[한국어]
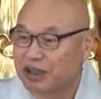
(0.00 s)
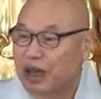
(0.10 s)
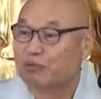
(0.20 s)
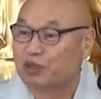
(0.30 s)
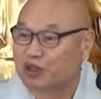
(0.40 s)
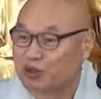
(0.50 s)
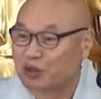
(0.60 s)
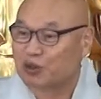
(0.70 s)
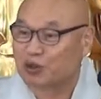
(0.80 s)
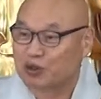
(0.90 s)
한
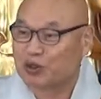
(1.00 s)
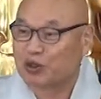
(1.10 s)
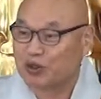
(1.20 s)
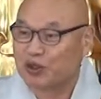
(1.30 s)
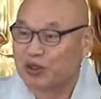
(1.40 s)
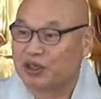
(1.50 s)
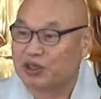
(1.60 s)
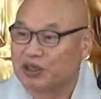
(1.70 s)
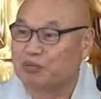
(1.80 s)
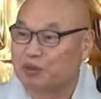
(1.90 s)
물건도 또 있고 어,
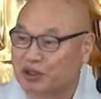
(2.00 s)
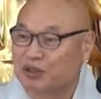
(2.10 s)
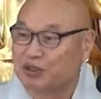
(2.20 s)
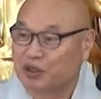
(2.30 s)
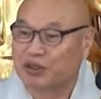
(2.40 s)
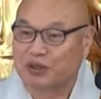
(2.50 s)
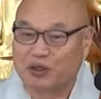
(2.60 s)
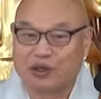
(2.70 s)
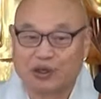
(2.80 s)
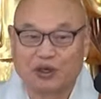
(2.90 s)
그런 물건도
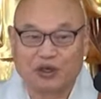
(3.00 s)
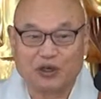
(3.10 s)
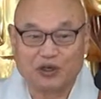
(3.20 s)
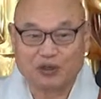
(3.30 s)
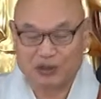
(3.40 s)
있고 어,